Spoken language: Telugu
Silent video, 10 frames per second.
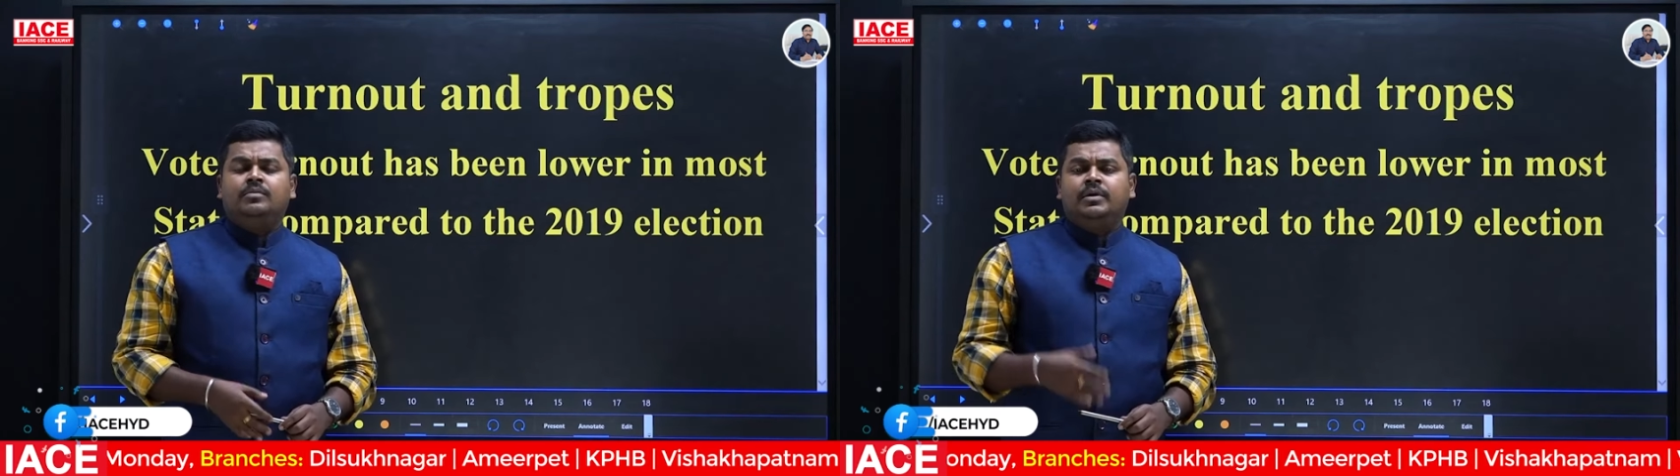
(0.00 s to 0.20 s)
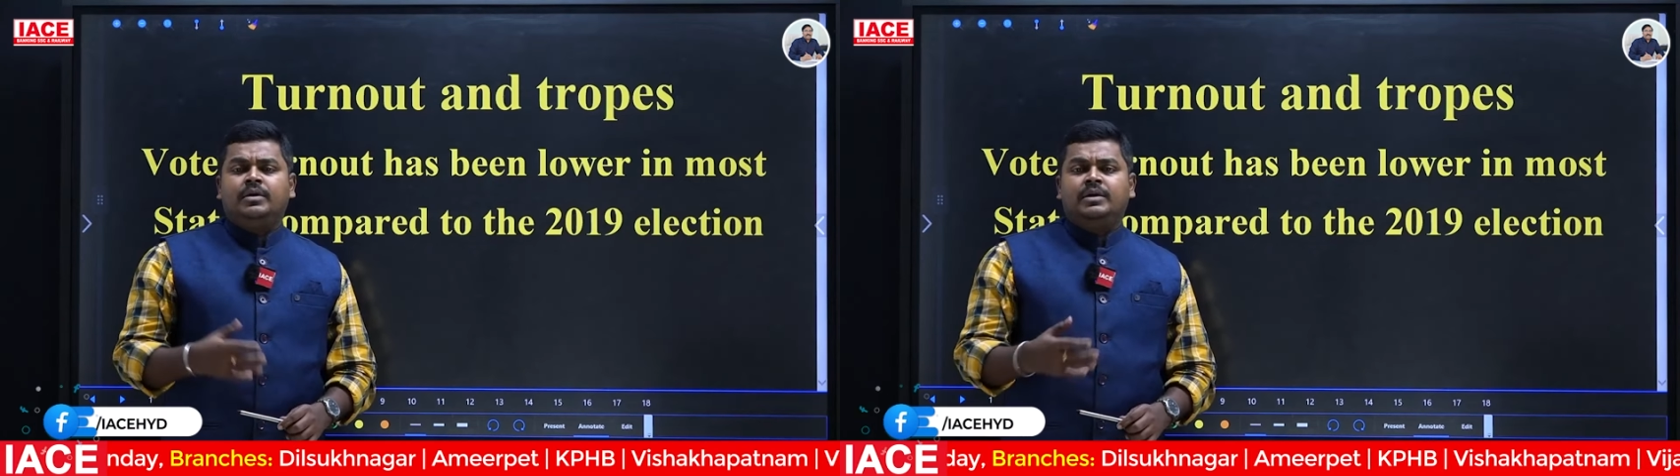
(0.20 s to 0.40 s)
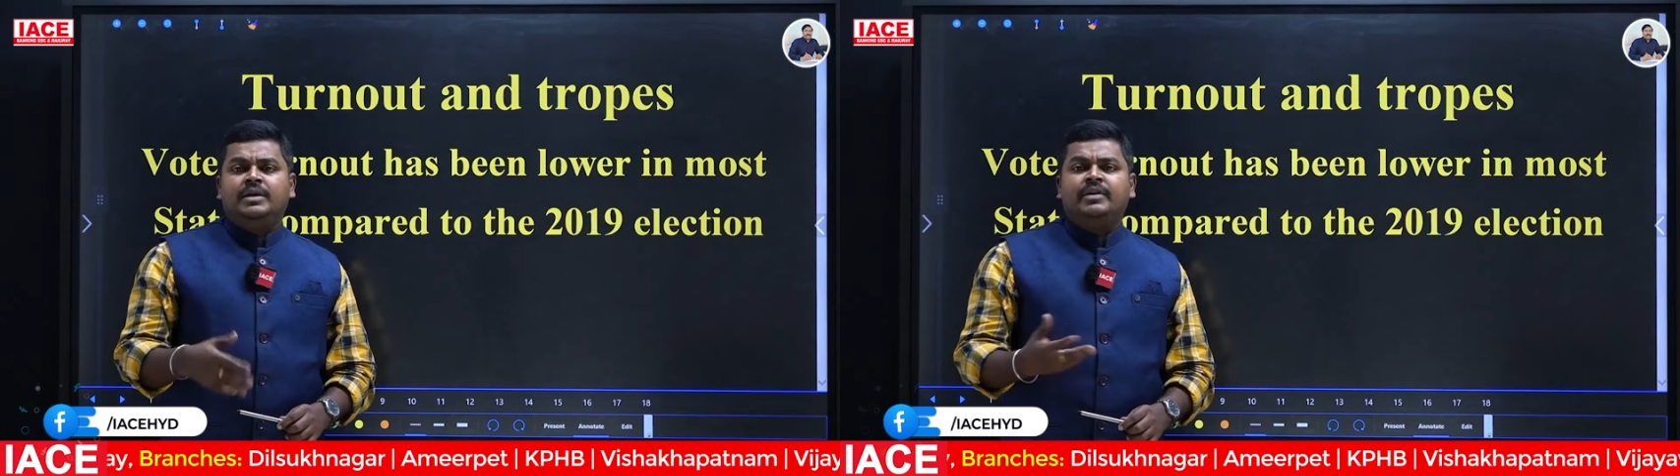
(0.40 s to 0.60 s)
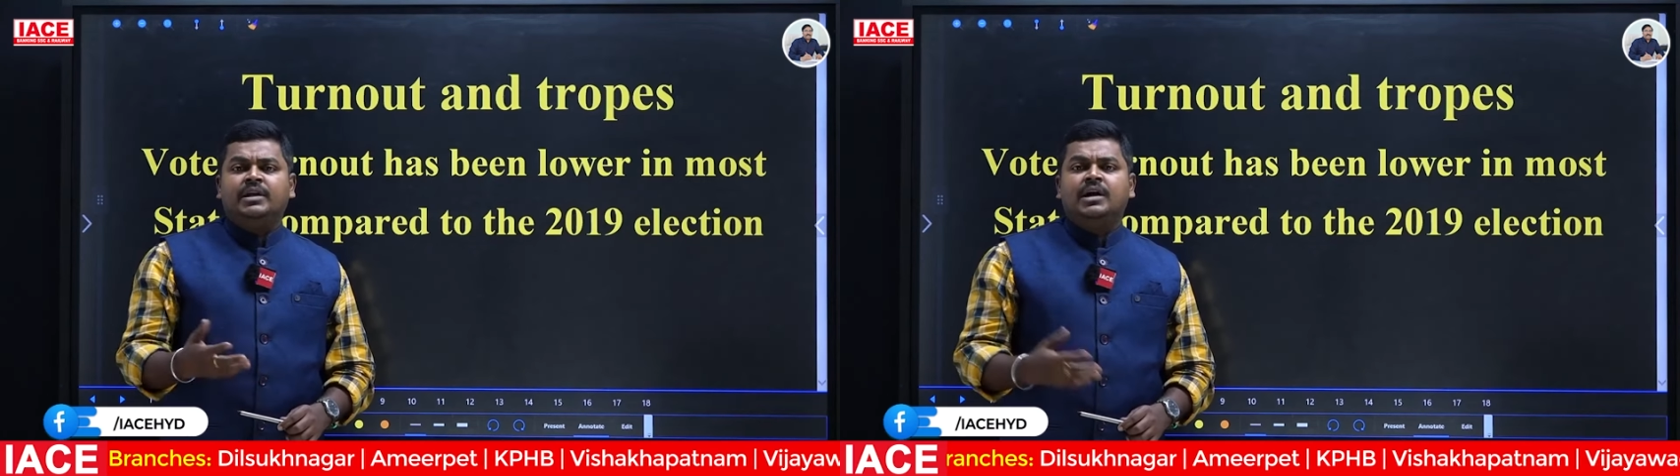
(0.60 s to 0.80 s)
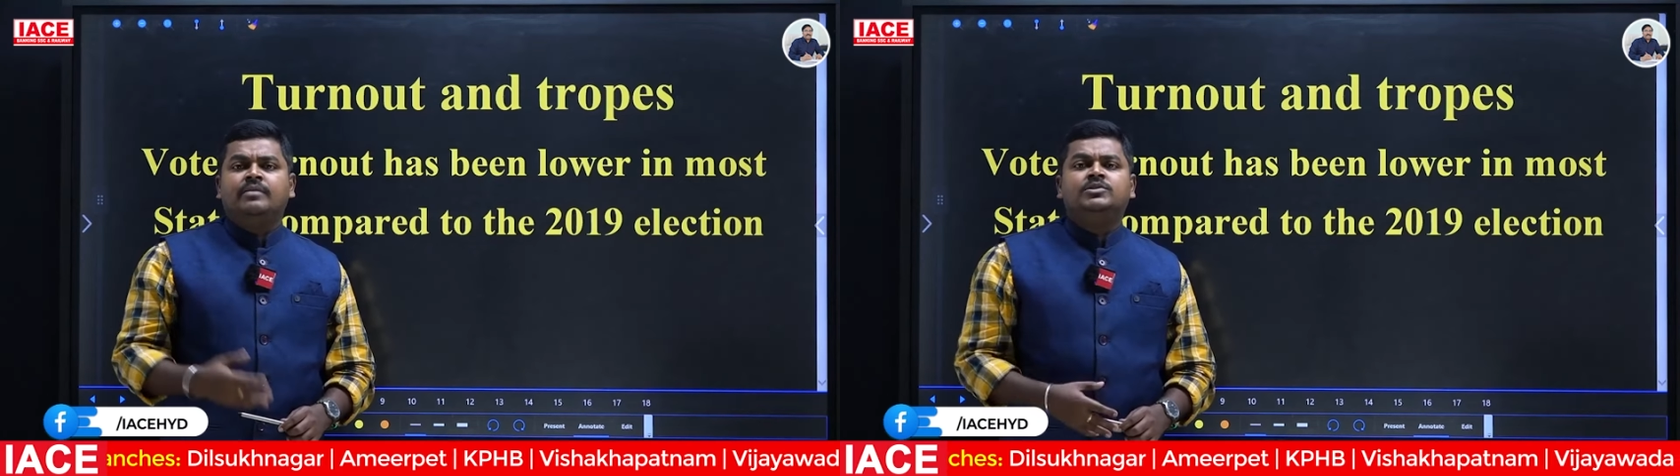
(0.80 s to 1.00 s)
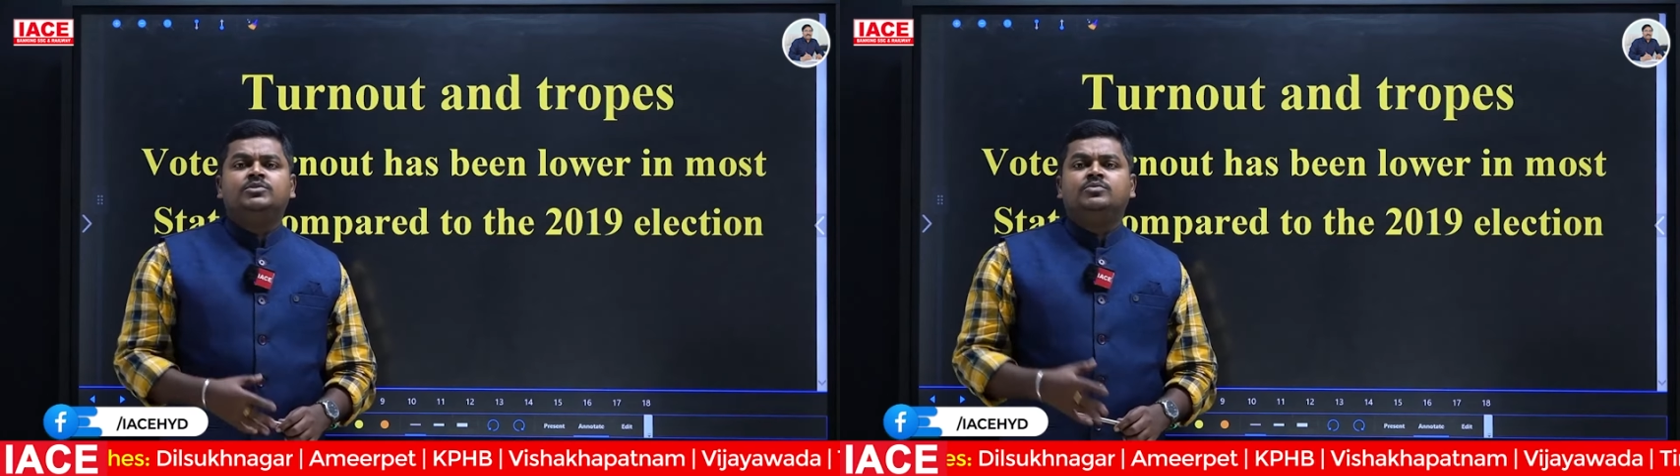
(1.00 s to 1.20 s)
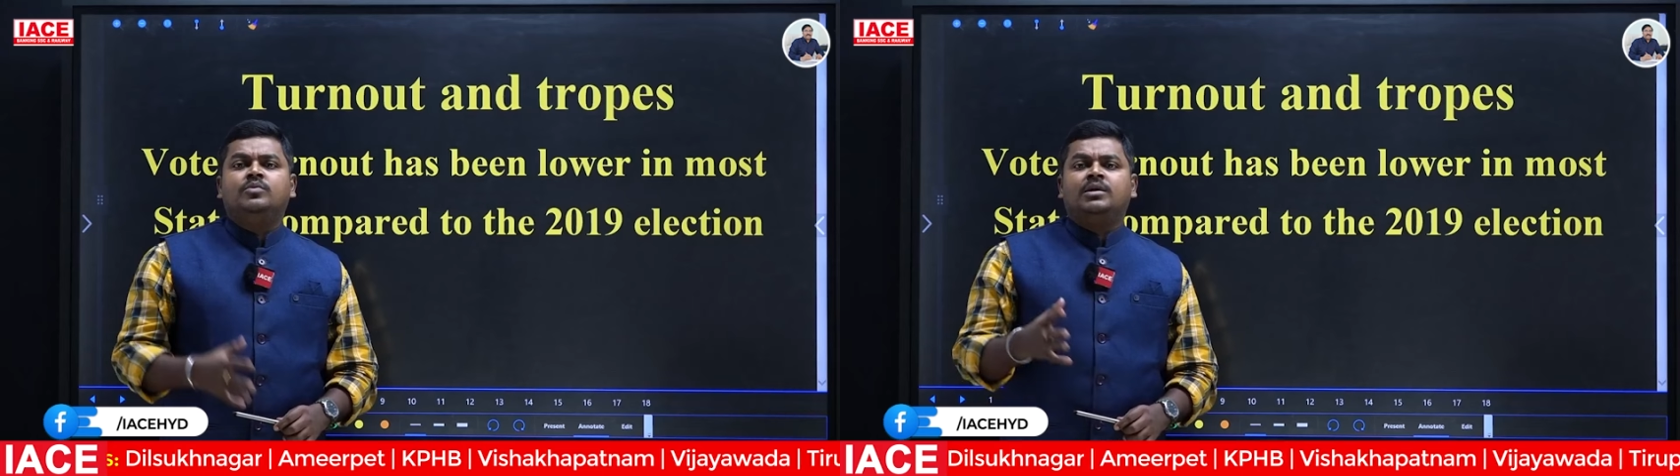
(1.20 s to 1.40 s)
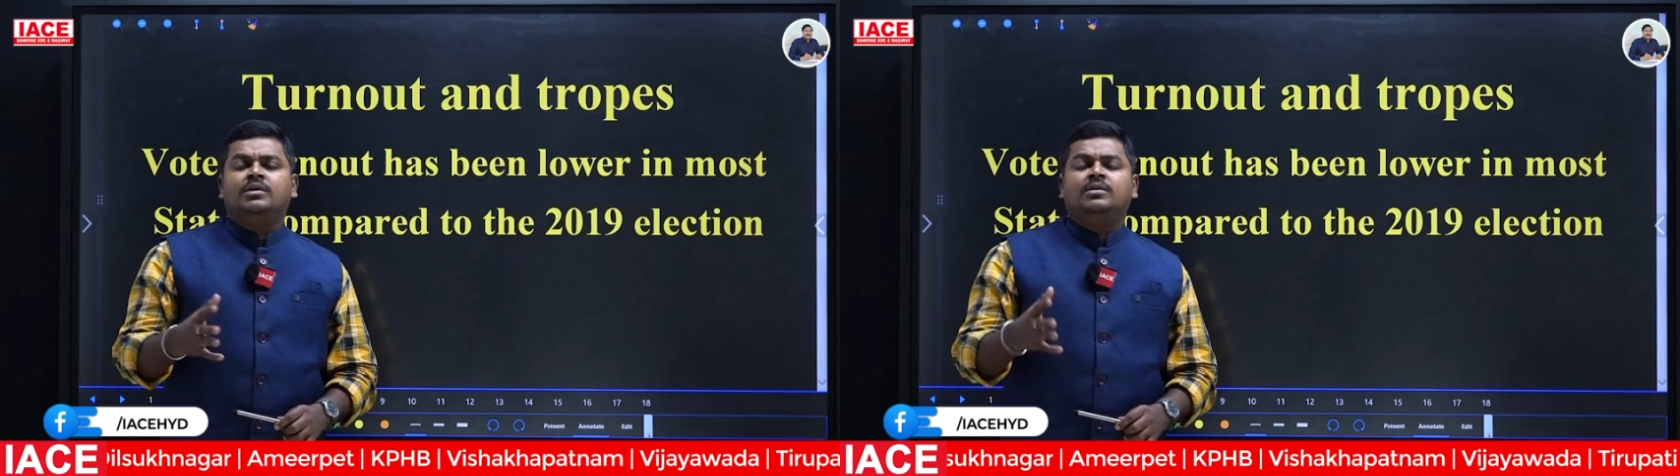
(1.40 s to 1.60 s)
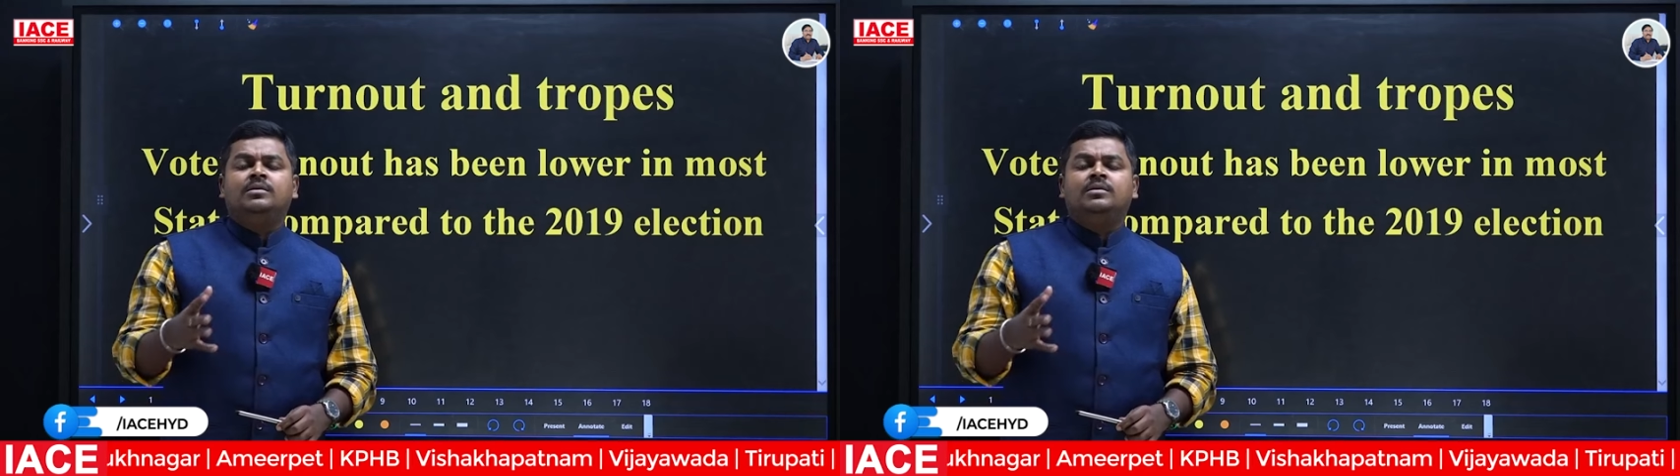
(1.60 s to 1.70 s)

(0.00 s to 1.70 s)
ఓకే ఈవెంట్ కావచ్చు ఒక